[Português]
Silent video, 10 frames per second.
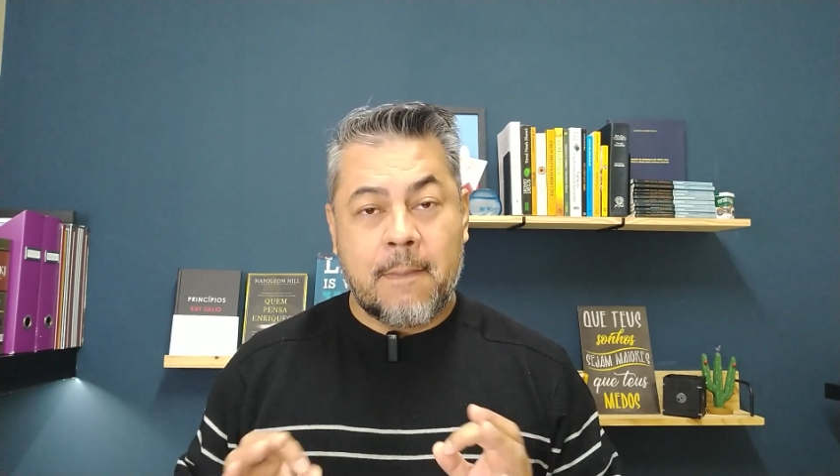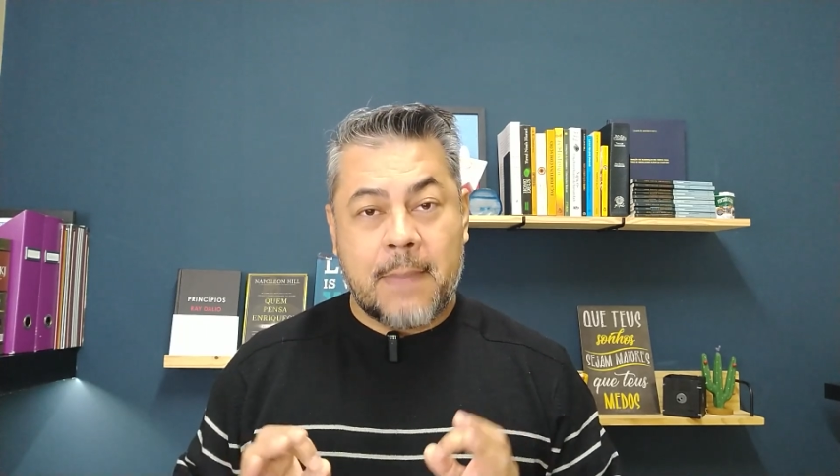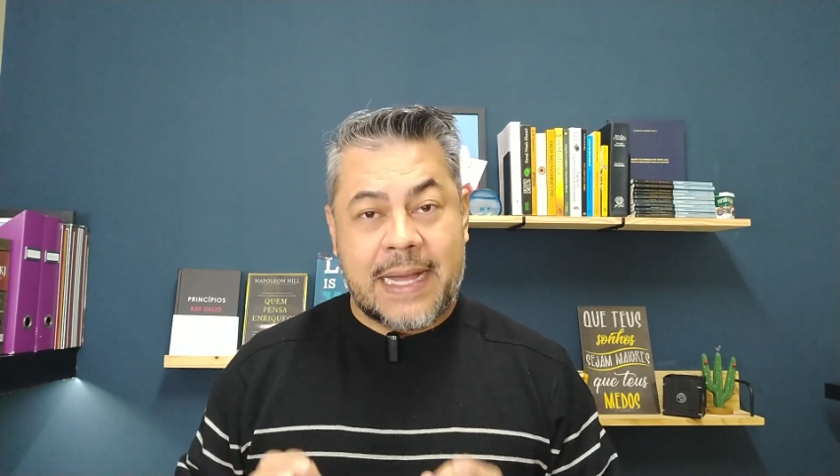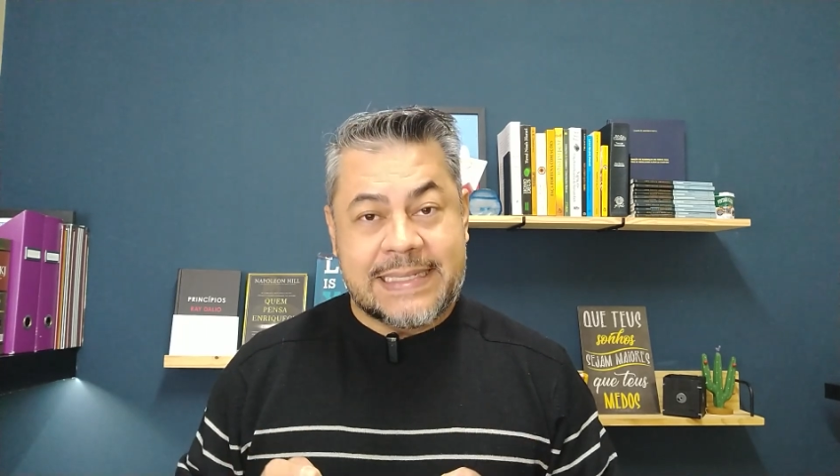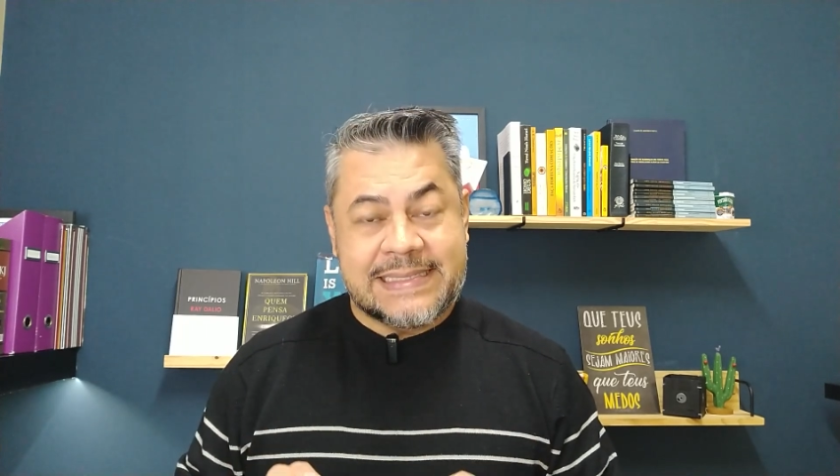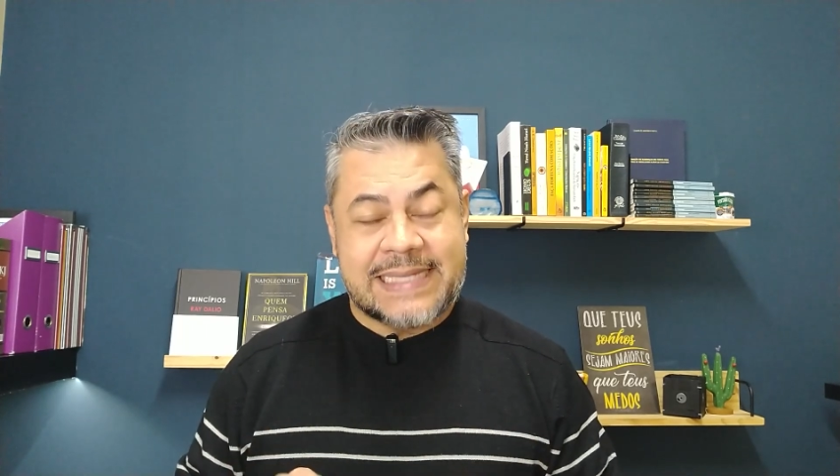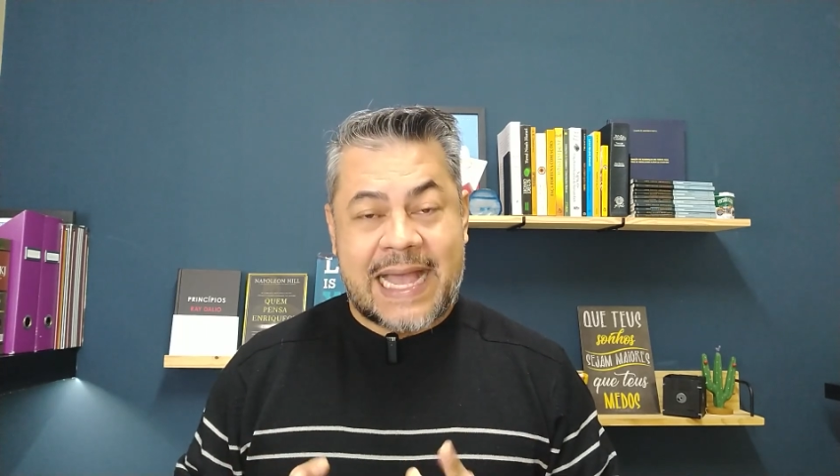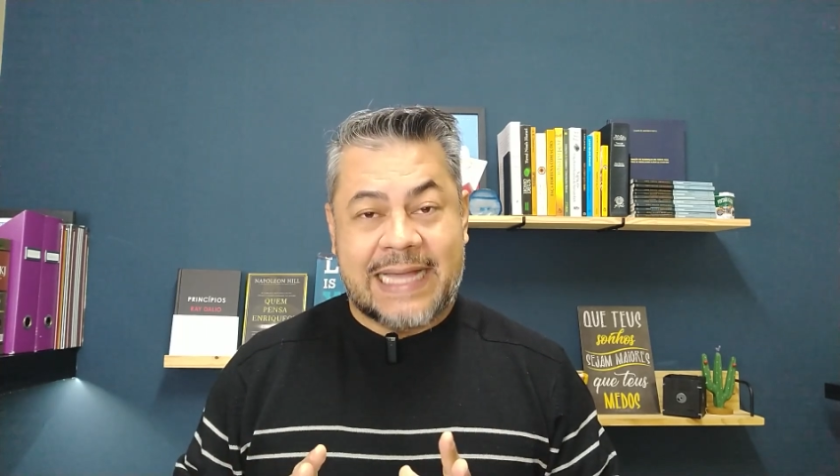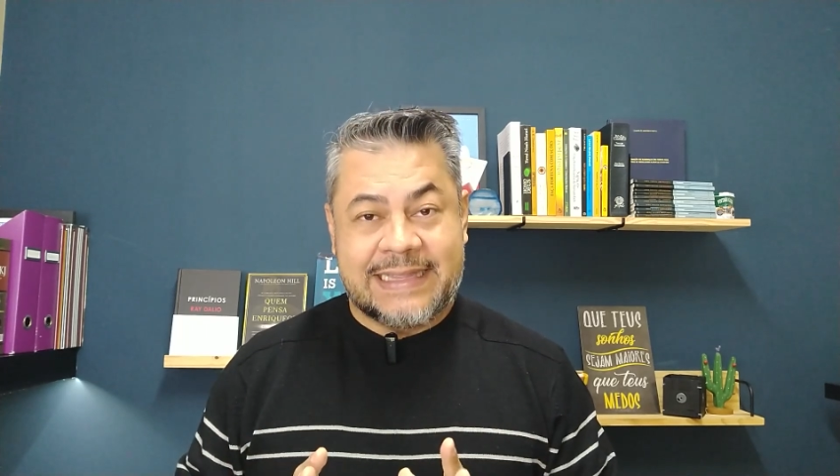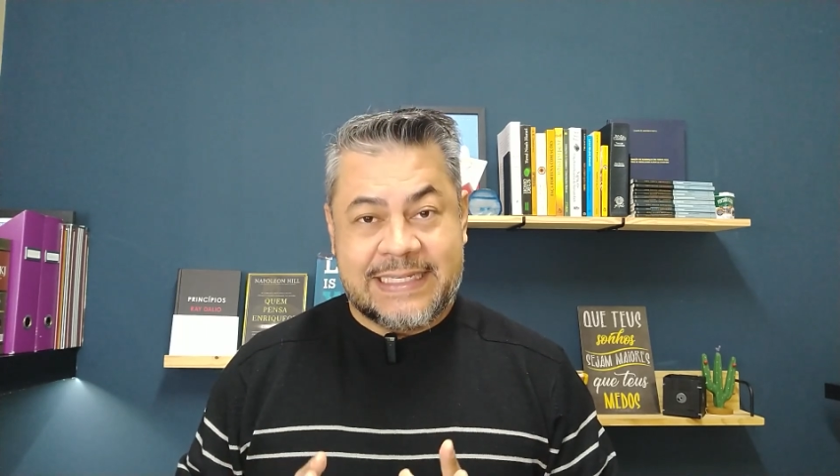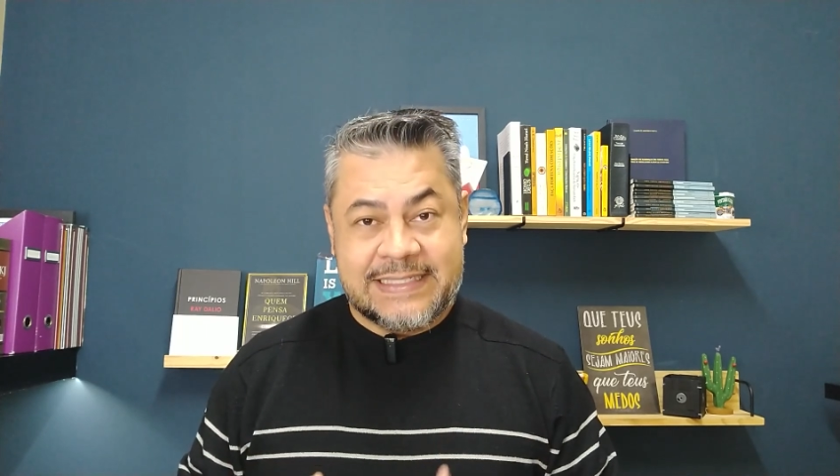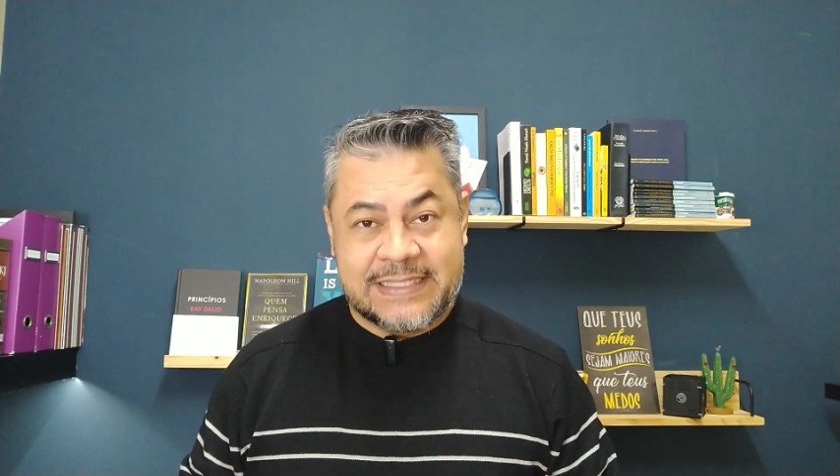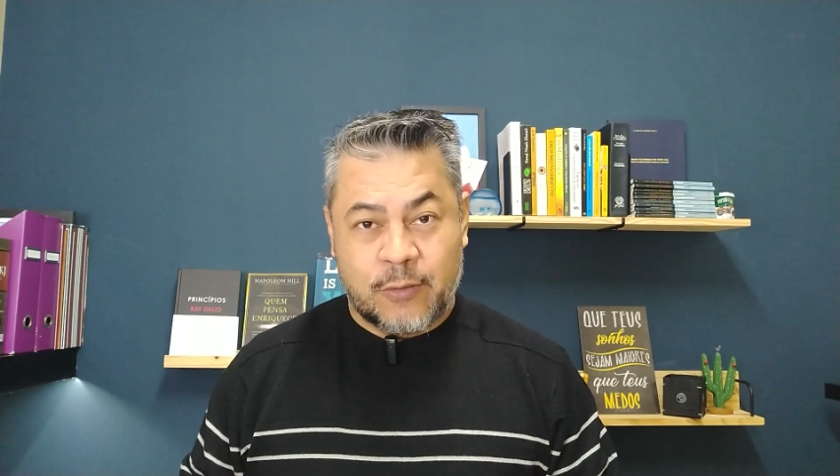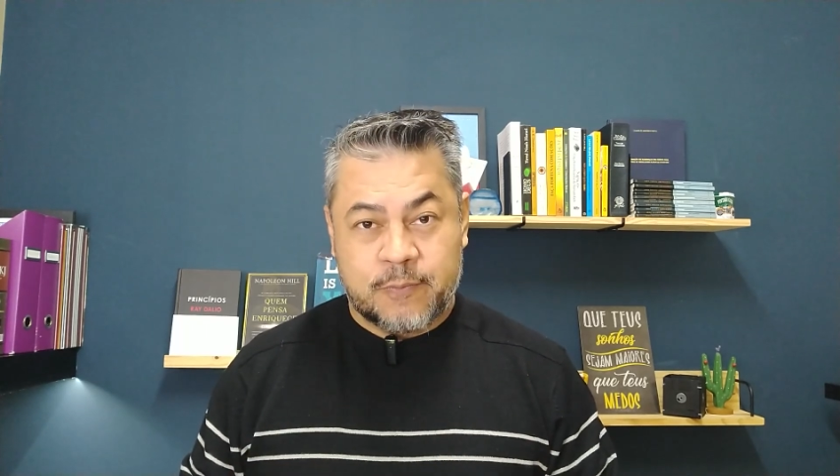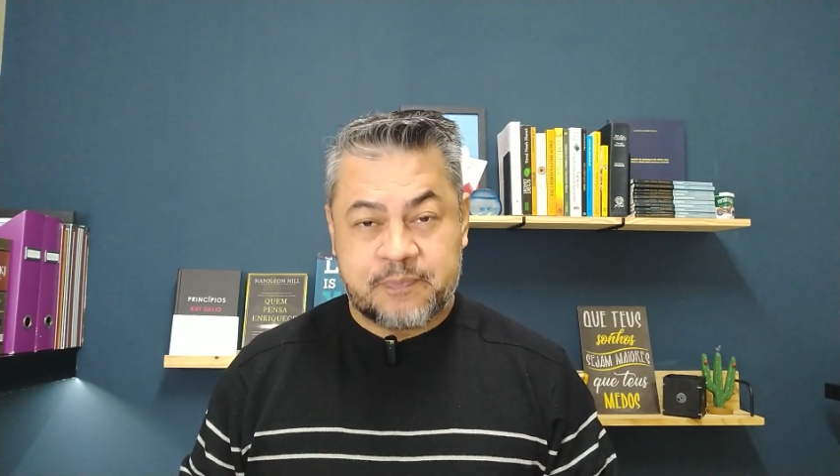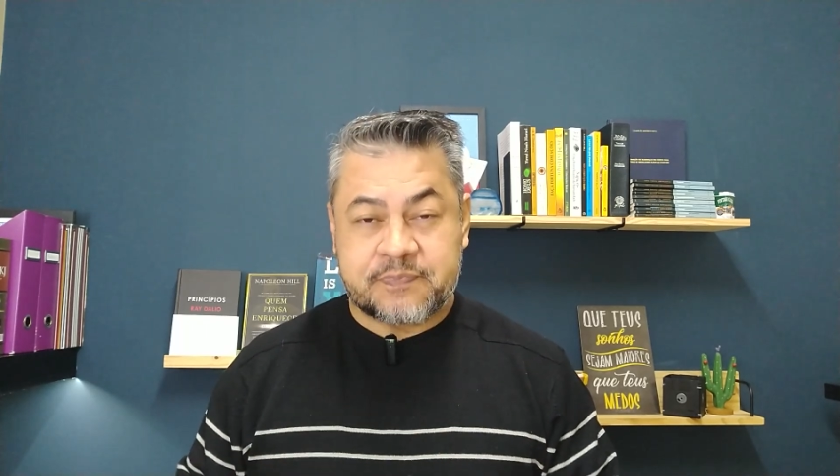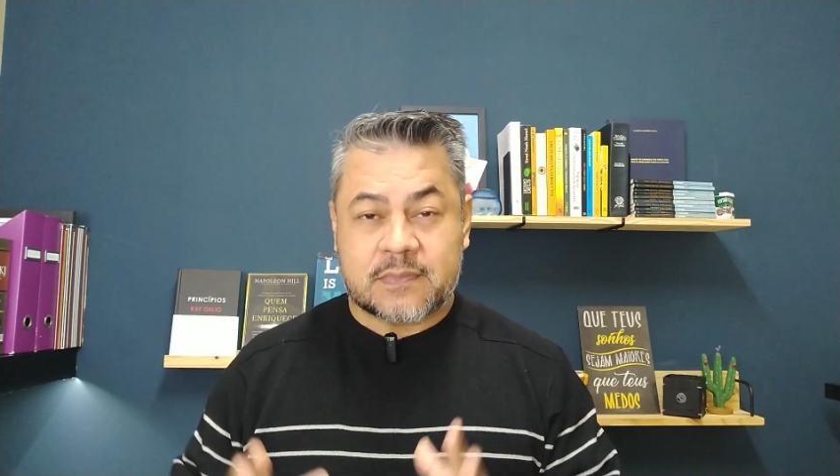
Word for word: Mas atenção.